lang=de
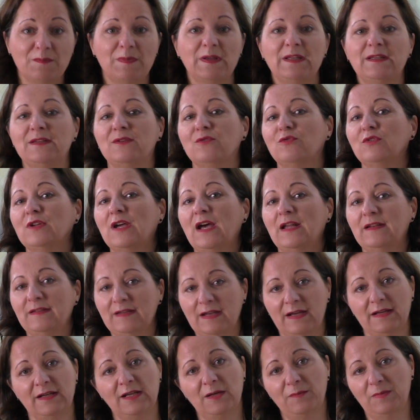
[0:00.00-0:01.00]
bitten oder an
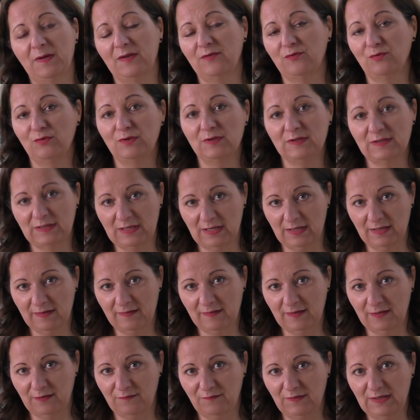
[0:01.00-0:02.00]
deiner
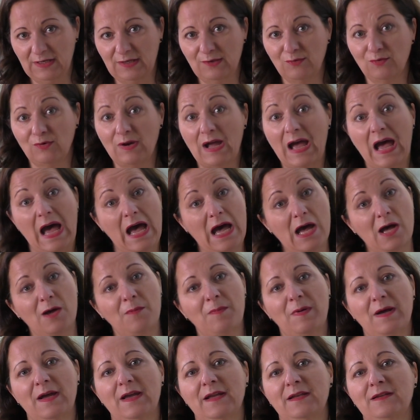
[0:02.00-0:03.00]
Persönlichkeitsentwicklung
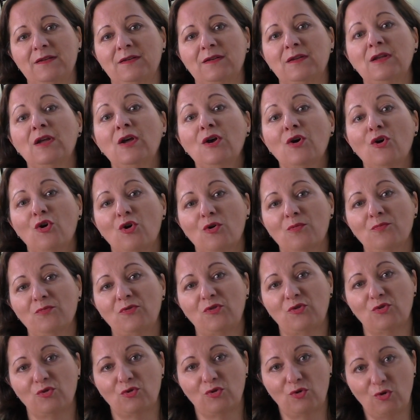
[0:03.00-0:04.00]
arbeiten, um
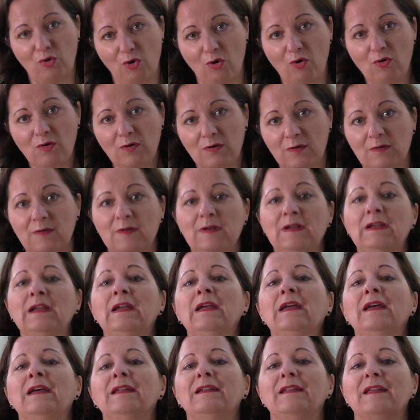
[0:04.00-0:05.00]
zu gucken,
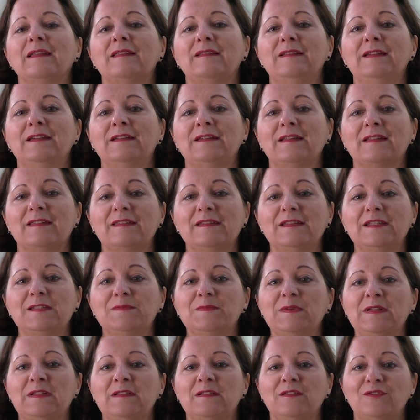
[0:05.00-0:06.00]
dass dir das nicht
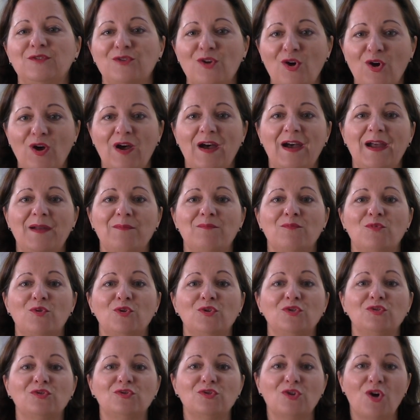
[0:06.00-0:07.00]
mit noch einem
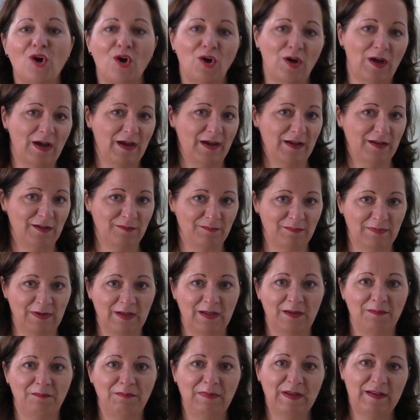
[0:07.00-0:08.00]
und noch einem
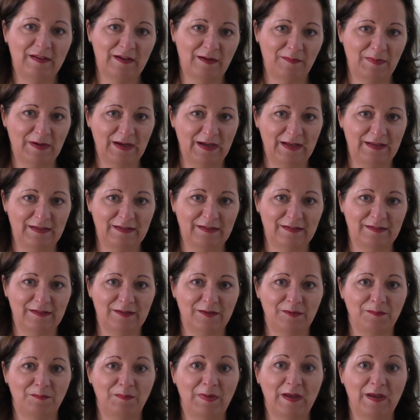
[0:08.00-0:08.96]
Mitarbeitenden